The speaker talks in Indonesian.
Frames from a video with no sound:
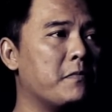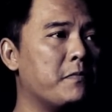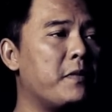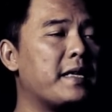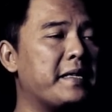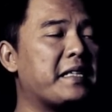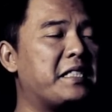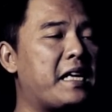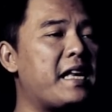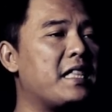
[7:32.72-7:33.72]
banyak
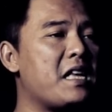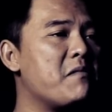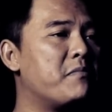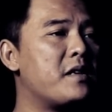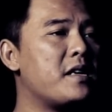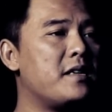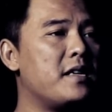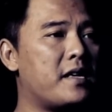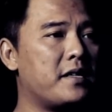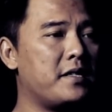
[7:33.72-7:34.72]
cerita
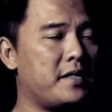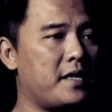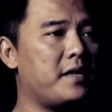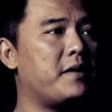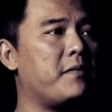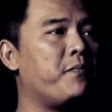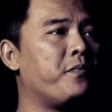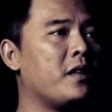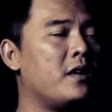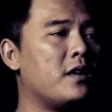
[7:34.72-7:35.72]
beredar di sana,
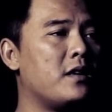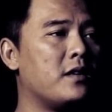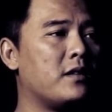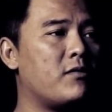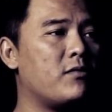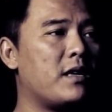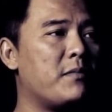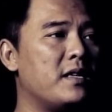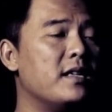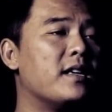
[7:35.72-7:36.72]

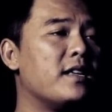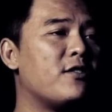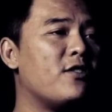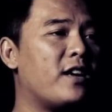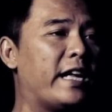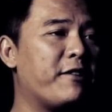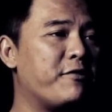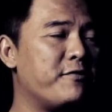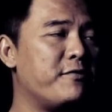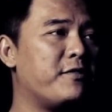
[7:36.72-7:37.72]
terutama dari Koh
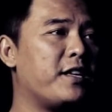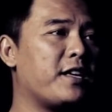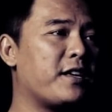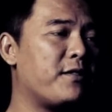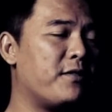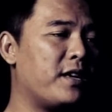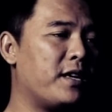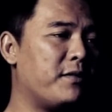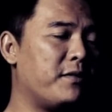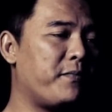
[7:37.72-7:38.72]
Leo dulu nih. Koh
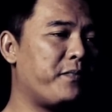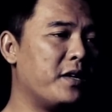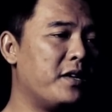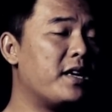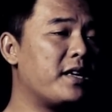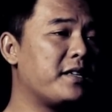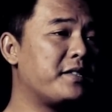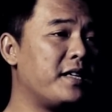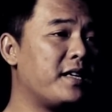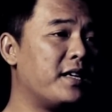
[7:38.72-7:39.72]
Leo dari
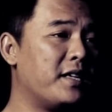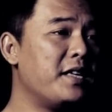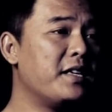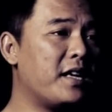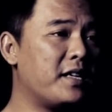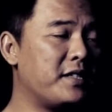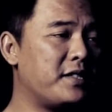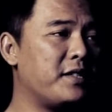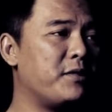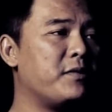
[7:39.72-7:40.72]
kecil kan tinggal di
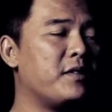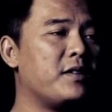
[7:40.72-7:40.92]
situ.